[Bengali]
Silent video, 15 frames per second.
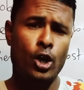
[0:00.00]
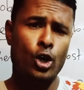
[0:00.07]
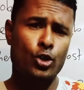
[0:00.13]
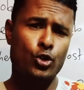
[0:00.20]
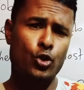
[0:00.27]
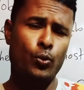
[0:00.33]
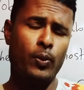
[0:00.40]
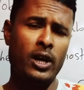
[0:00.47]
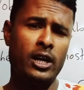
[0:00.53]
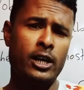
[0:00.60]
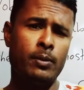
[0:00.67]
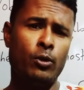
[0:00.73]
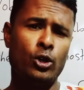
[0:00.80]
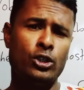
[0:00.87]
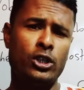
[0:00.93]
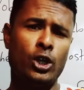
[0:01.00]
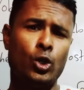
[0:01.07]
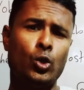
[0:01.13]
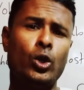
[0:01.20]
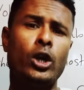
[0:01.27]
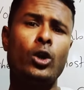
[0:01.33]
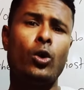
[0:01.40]
সুপারলেটিভ হচ্ছে
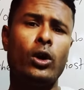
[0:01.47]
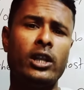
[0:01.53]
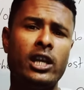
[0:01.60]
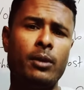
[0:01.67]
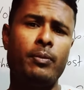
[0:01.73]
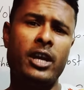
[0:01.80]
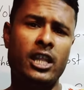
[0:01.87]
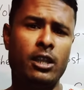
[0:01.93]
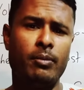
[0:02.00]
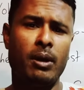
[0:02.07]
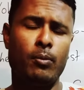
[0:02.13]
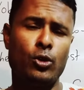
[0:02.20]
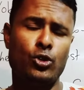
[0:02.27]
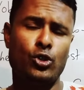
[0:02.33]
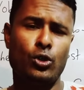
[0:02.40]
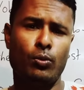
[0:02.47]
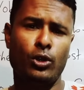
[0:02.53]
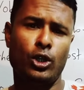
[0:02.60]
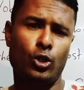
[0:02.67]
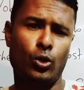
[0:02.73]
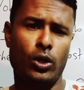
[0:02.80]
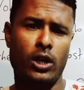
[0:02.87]
দুইয়ের অধিক ব্যক্তি বা বস্তুর মধ্যে
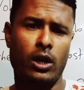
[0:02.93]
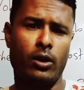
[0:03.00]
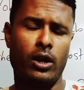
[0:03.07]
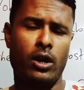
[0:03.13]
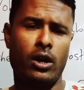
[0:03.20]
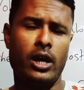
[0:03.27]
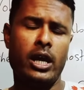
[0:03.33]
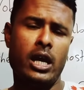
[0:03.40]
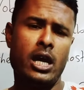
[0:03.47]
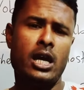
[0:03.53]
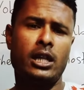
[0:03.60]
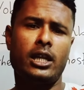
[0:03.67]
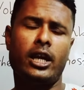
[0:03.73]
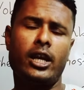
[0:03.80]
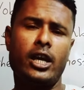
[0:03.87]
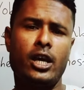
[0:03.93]
তুলনা করা হয় তাকে